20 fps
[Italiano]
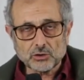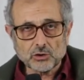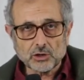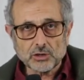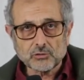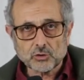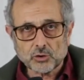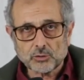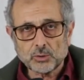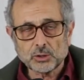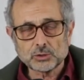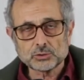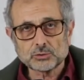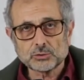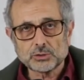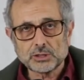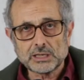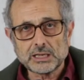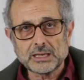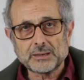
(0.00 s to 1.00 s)
Io lavoro molto
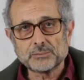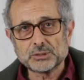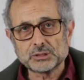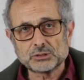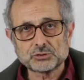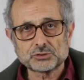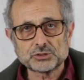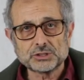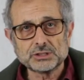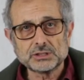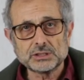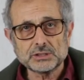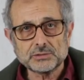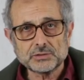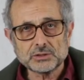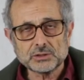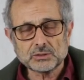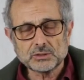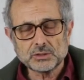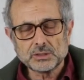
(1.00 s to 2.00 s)
nell'ambito
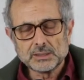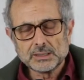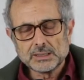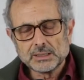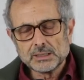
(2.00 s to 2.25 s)
scientifico,